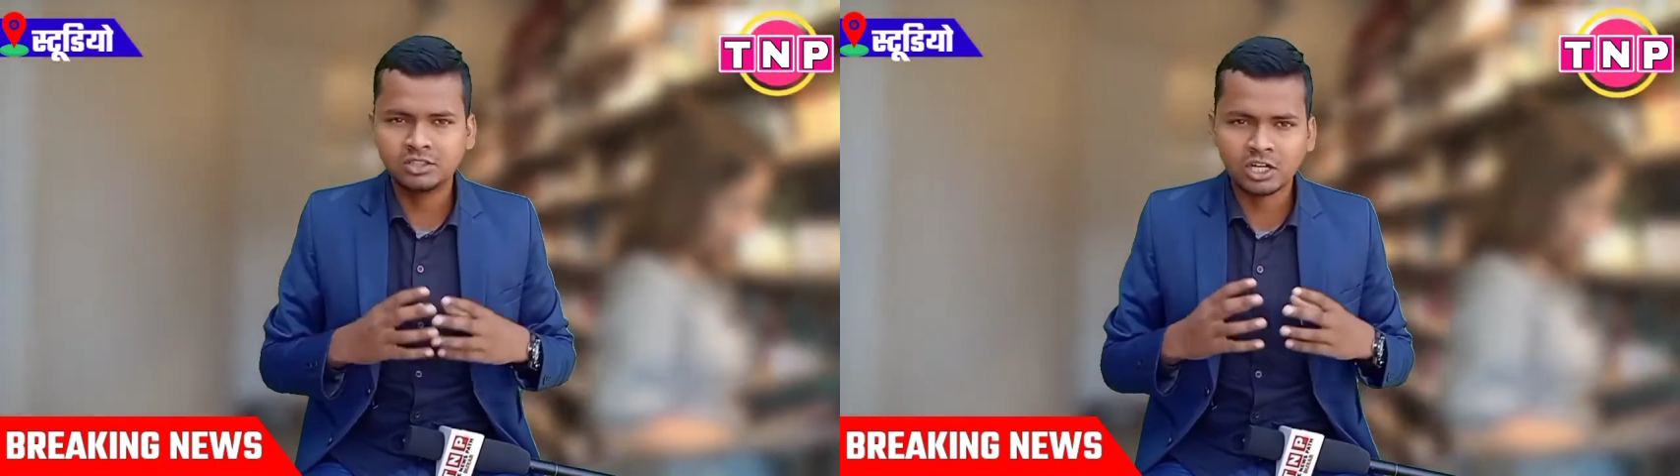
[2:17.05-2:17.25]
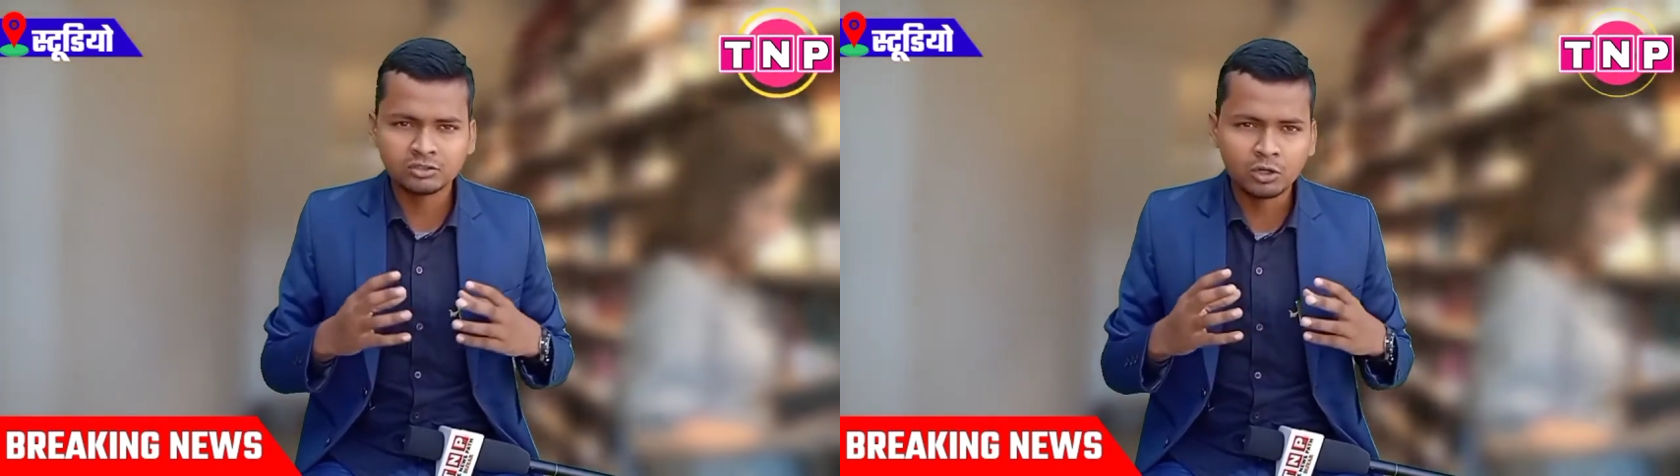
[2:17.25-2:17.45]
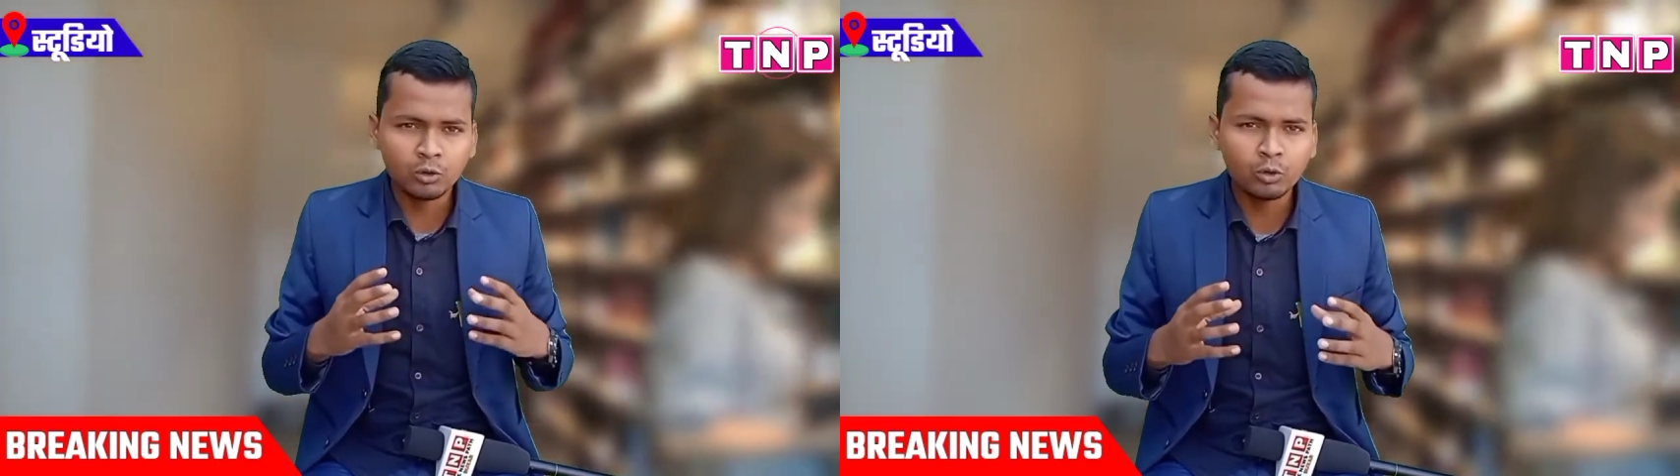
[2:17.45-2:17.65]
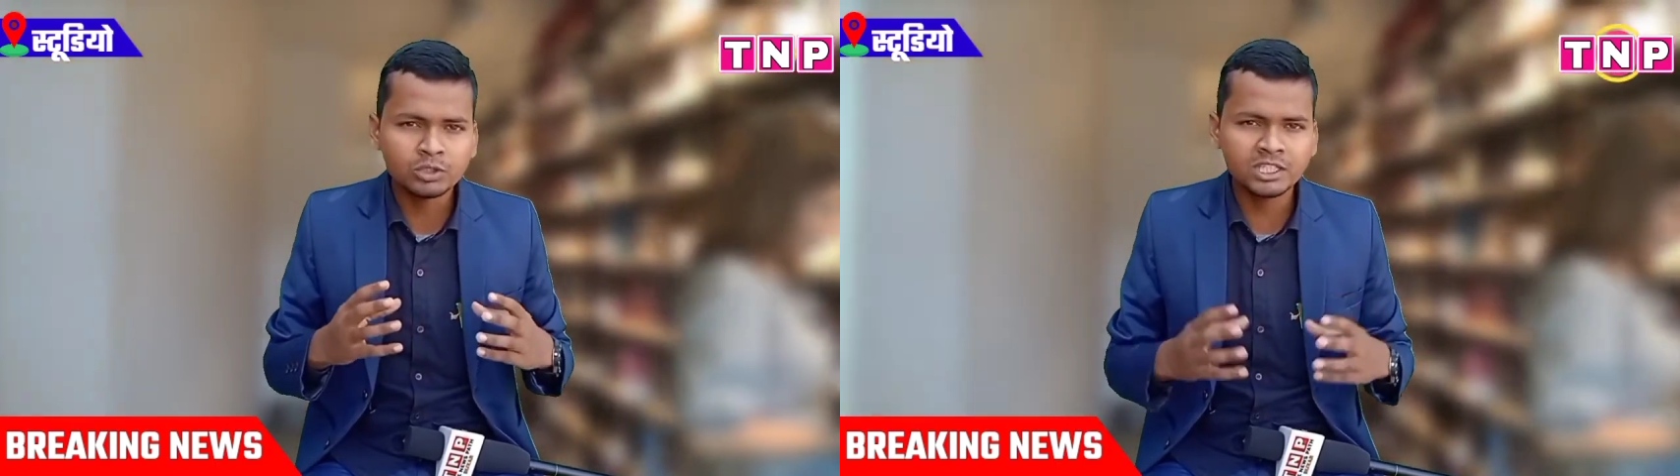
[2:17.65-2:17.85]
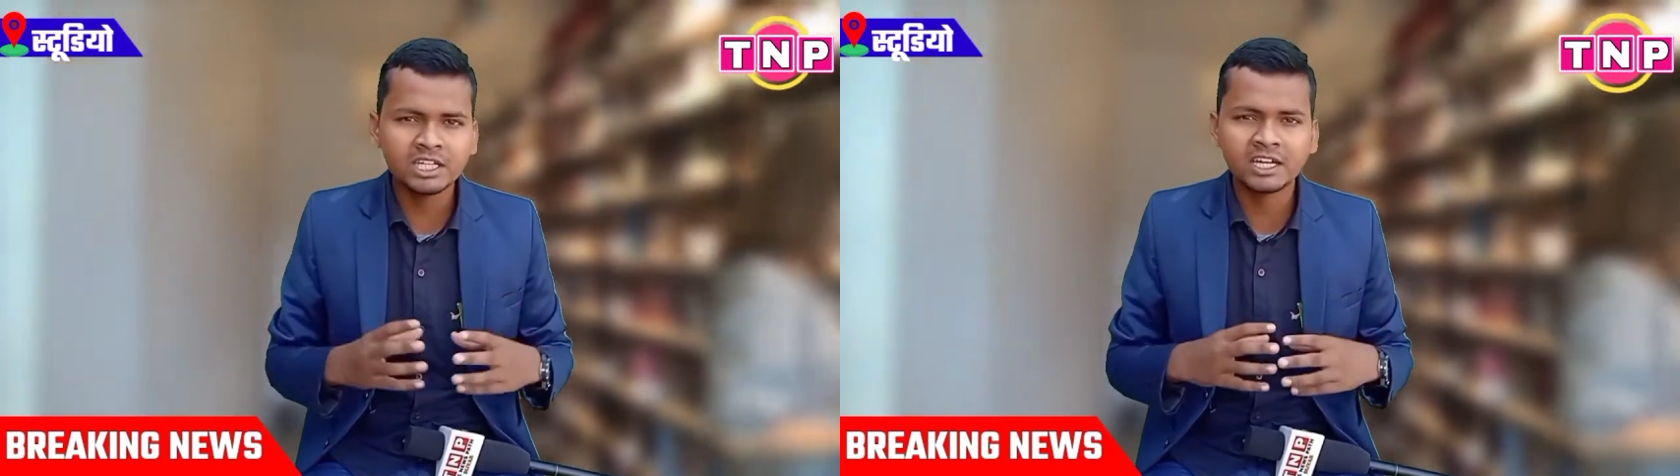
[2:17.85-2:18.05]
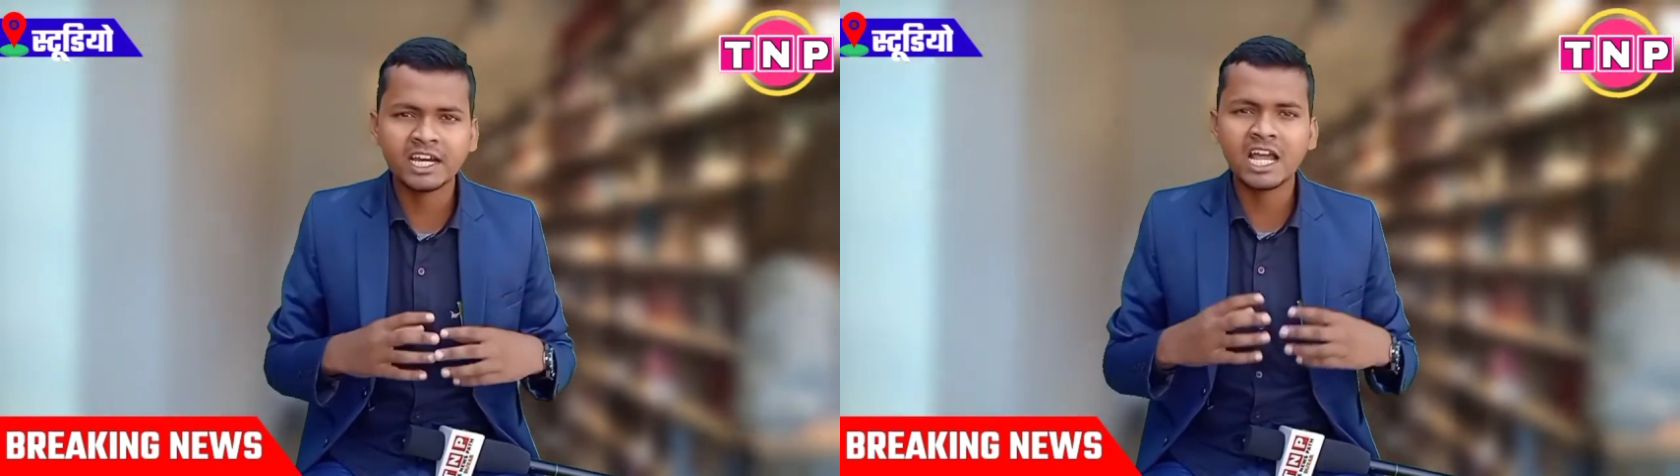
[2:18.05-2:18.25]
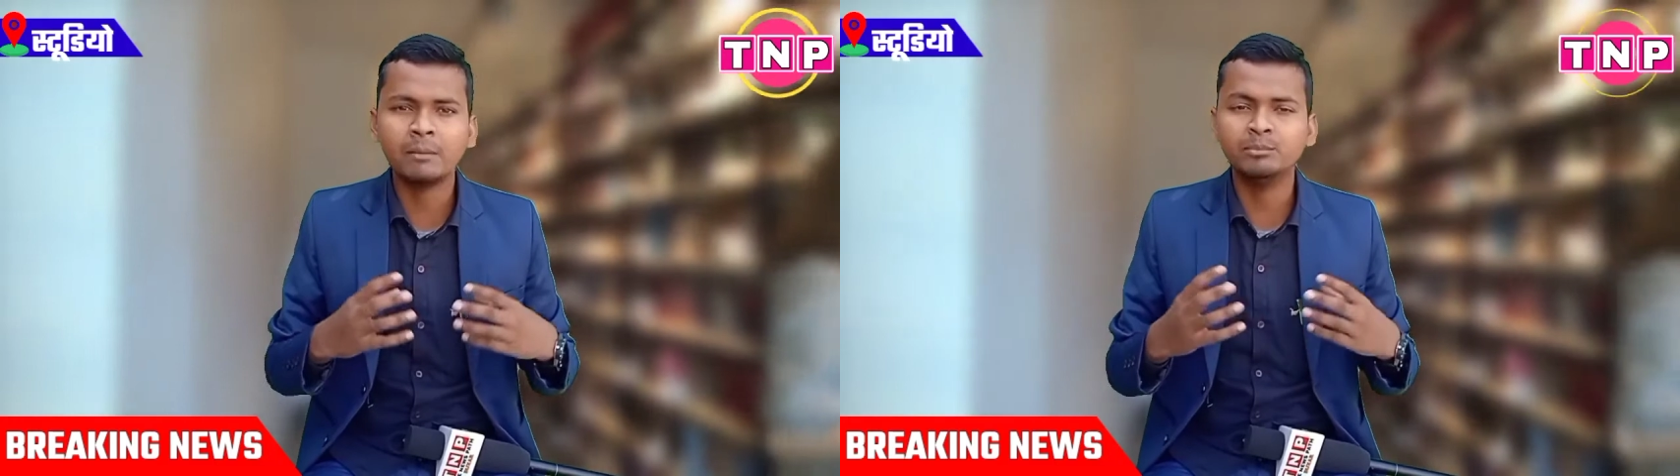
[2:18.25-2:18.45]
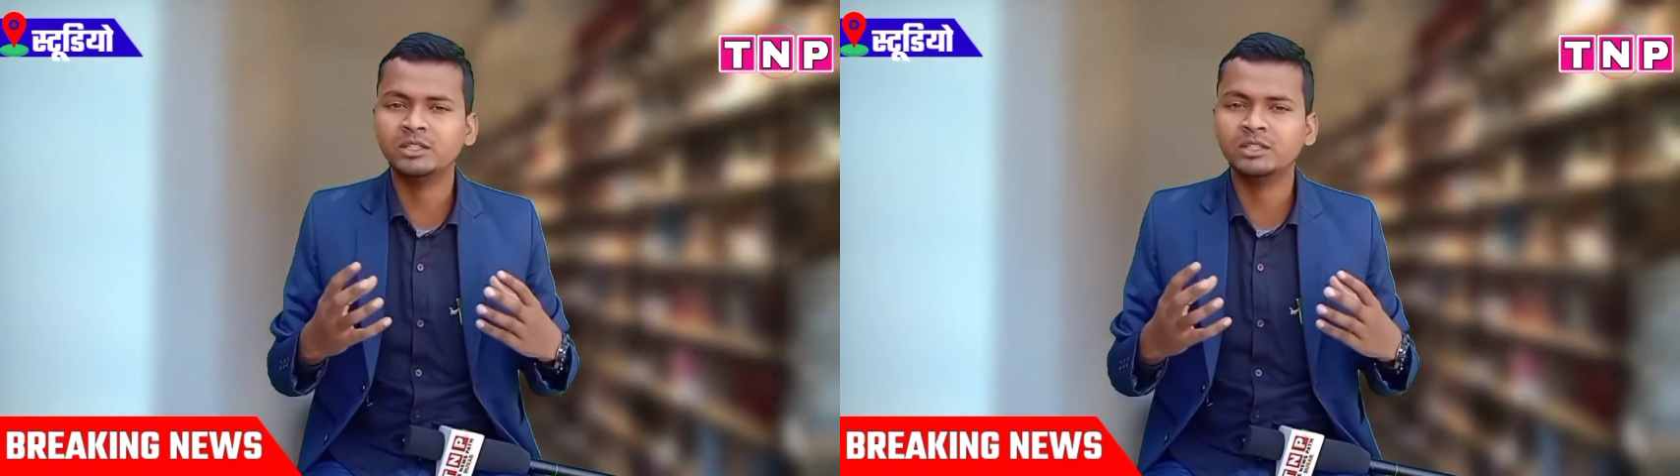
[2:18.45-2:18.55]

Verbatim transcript: दर्शक लोग देख रहे हैं आम